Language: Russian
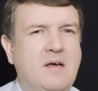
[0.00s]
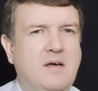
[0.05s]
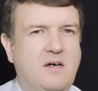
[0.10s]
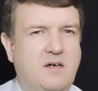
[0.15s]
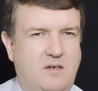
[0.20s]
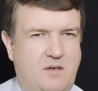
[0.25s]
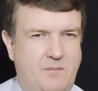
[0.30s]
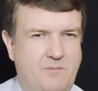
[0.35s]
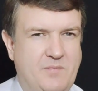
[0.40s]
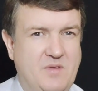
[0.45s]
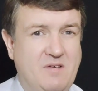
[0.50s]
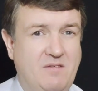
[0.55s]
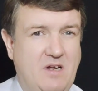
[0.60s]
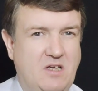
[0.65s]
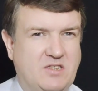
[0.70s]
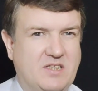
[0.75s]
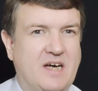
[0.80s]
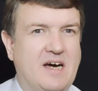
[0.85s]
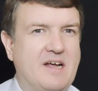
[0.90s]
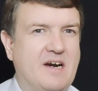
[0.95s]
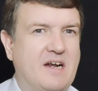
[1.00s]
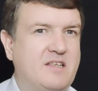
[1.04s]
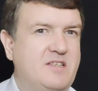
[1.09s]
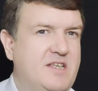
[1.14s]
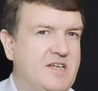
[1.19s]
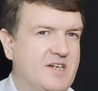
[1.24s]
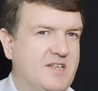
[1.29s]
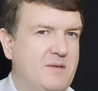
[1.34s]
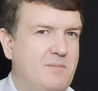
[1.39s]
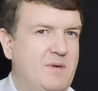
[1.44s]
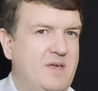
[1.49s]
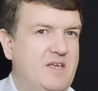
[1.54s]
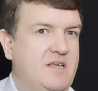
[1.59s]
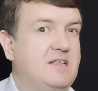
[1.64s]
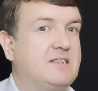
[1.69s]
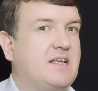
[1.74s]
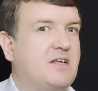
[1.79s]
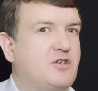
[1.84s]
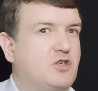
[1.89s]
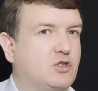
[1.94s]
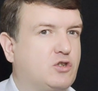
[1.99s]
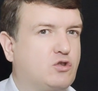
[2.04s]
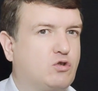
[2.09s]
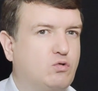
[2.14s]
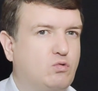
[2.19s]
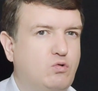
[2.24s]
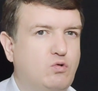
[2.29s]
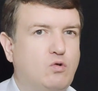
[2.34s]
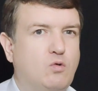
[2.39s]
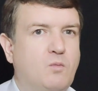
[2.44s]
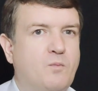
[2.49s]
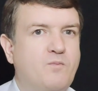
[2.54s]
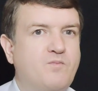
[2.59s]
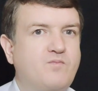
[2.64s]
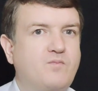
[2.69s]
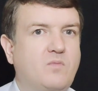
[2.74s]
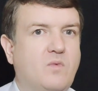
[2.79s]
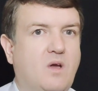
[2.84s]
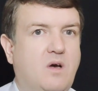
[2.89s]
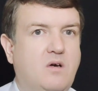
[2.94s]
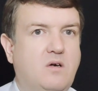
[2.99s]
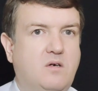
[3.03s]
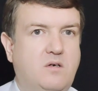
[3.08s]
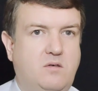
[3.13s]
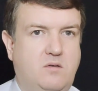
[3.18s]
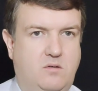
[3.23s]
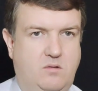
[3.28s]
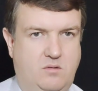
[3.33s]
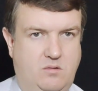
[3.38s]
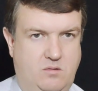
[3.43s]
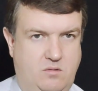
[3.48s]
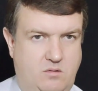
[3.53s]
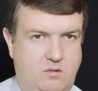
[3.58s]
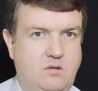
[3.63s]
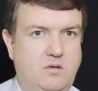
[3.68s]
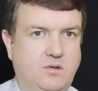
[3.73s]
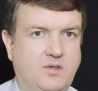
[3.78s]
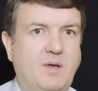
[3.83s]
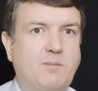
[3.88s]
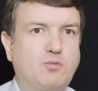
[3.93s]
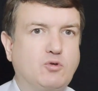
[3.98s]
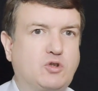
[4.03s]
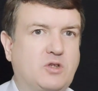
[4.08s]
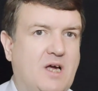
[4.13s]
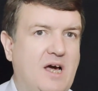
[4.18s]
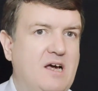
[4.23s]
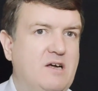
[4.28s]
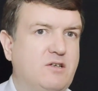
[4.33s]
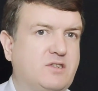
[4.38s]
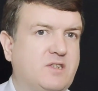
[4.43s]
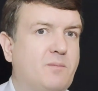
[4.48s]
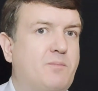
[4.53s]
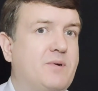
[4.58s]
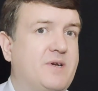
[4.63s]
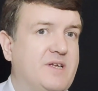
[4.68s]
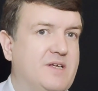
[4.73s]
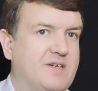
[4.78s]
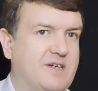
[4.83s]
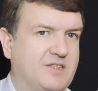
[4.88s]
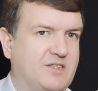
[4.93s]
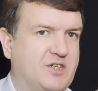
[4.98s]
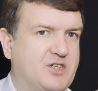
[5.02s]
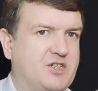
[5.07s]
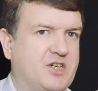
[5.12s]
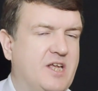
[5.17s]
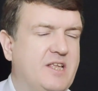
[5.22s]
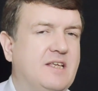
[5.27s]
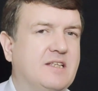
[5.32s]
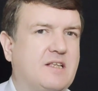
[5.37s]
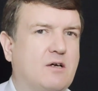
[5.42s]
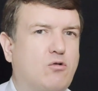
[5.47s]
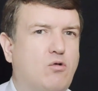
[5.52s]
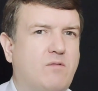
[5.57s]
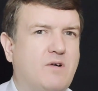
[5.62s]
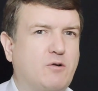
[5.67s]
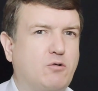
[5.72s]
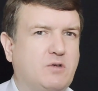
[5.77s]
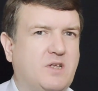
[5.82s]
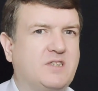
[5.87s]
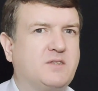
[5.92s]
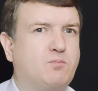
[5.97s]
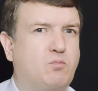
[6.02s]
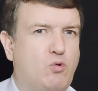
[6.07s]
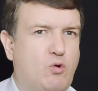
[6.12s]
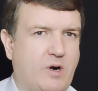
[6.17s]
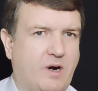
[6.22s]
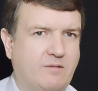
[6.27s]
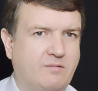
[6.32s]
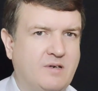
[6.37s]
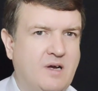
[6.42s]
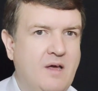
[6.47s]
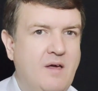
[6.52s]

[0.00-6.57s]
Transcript: э, являются характерными и зачастую э, допускаются при разрешении такого рода споров.